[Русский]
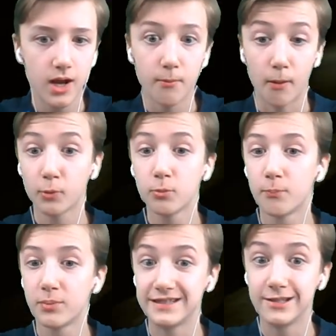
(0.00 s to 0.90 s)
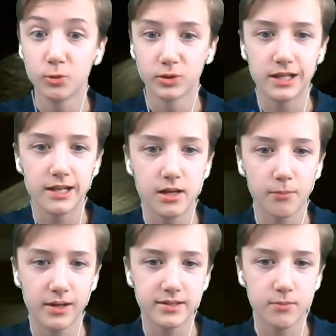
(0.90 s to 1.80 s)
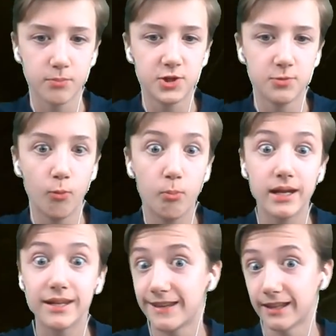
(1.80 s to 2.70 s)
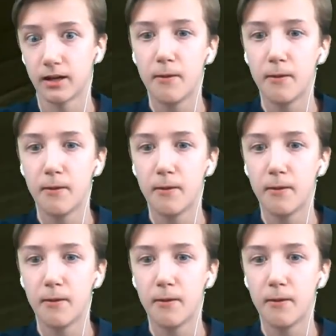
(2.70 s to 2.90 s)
попробуем по зеленой линии пойти. Почему бы и нет?